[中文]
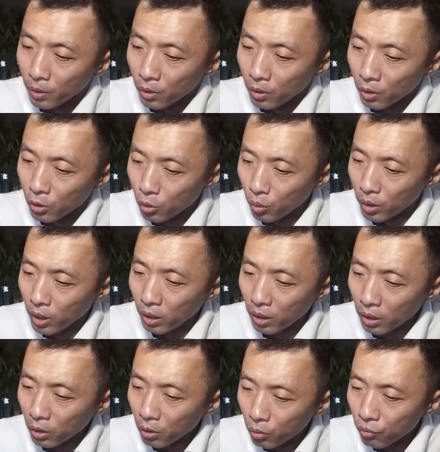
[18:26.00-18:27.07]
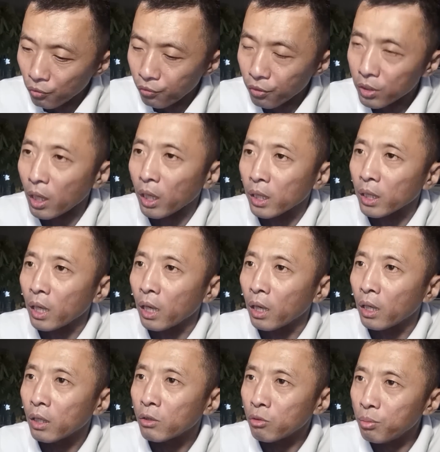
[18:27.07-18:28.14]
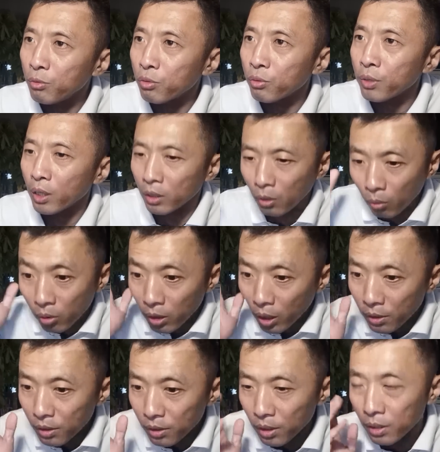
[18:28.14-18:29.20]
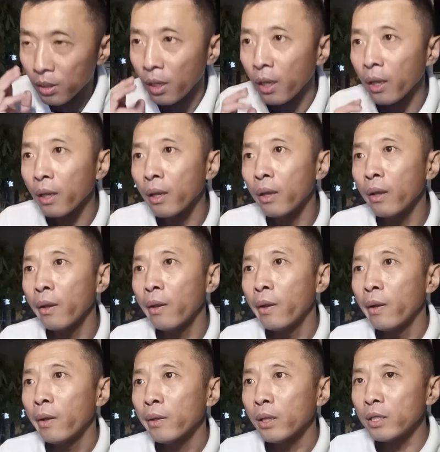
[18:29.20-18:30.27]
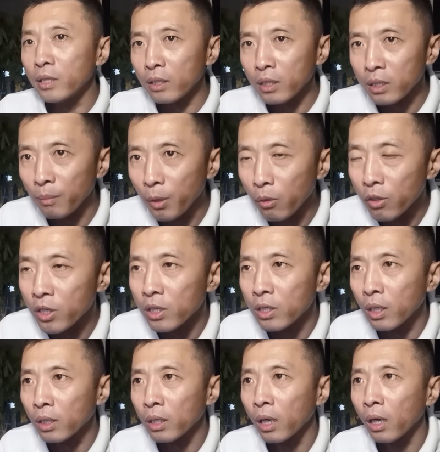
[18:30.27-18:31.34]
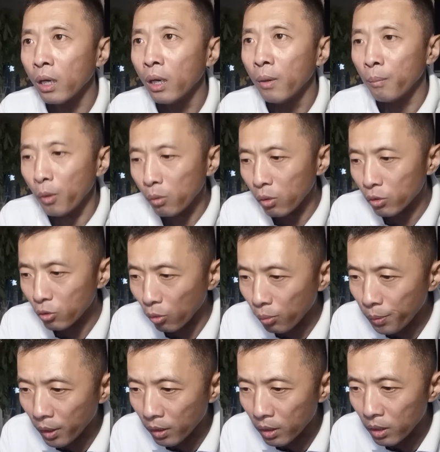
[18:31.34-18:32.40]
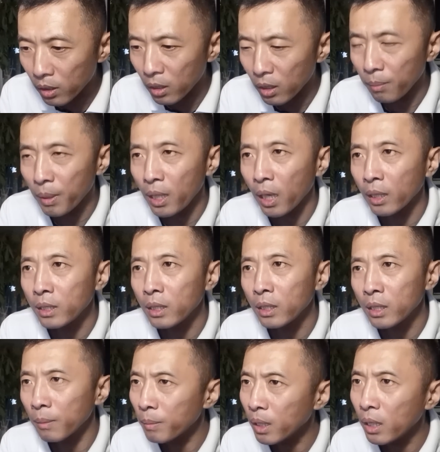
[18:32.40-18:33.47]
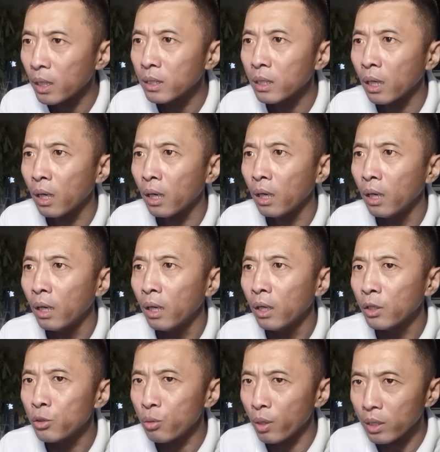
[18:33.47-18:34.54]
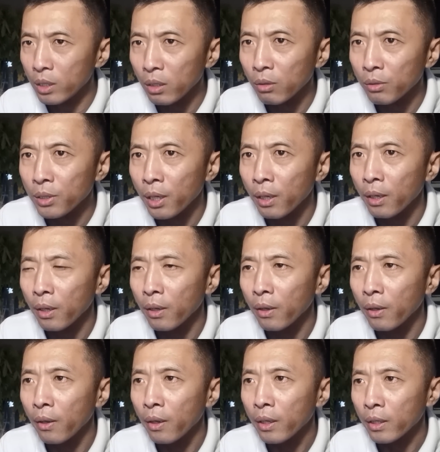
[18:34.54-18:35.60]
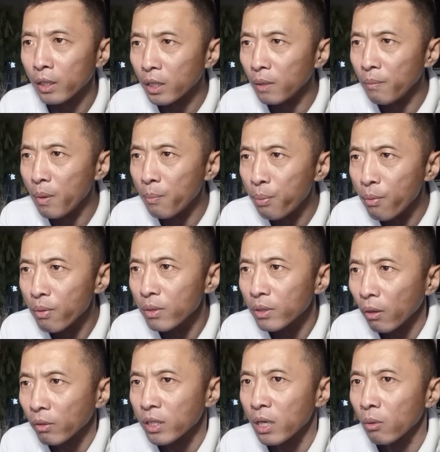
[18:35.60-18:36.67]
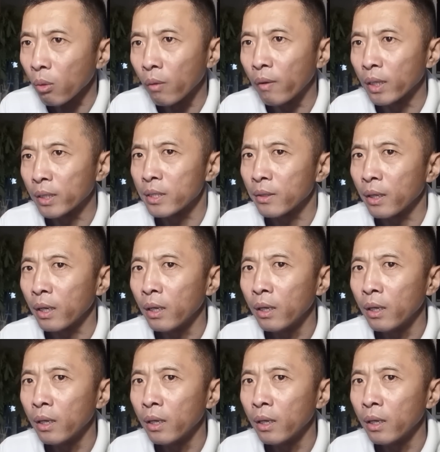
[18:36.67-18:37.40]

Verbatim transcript: 说他那个姑父啥的出没出事都是他自己猜，他现在是没有实证的，包括周兵一次也没联系，也没人联系他，全是靠猜，他根本不知道谁落网现在。